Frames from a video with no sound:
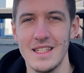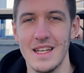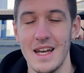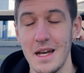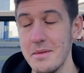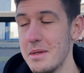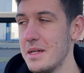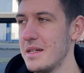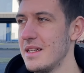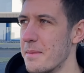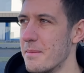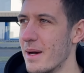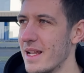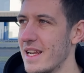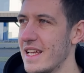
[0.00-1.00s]
Aber
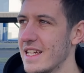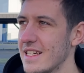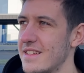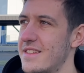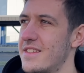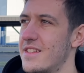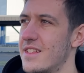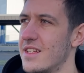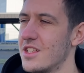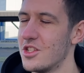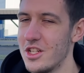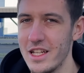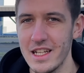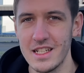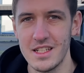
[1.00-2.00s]
mein Herz
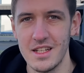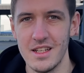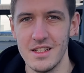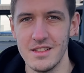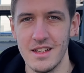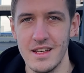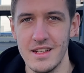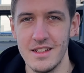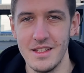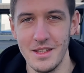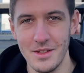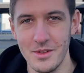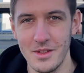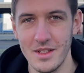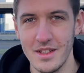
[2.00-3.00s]
schlägt seit
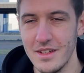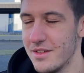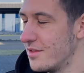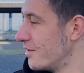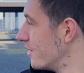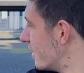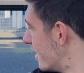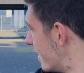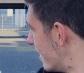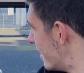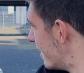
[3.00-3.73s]
eh und je für